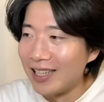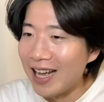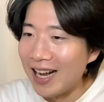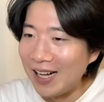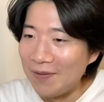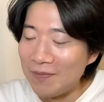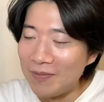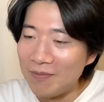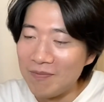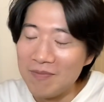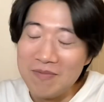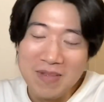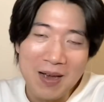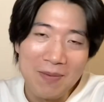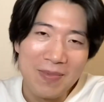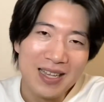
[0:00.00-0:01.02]
なんか、
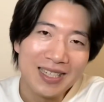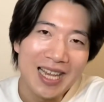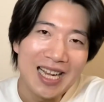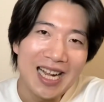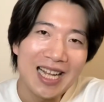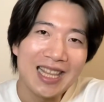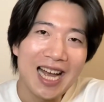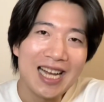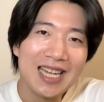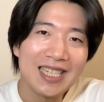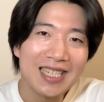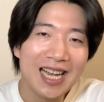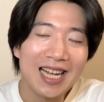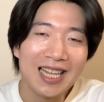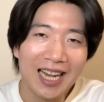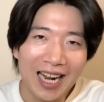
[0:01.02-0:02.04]
いや、目線が
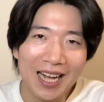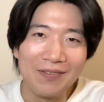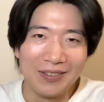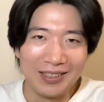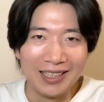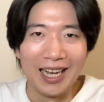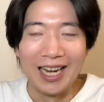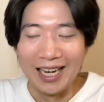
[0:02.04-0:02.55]
ダンサーだな、みた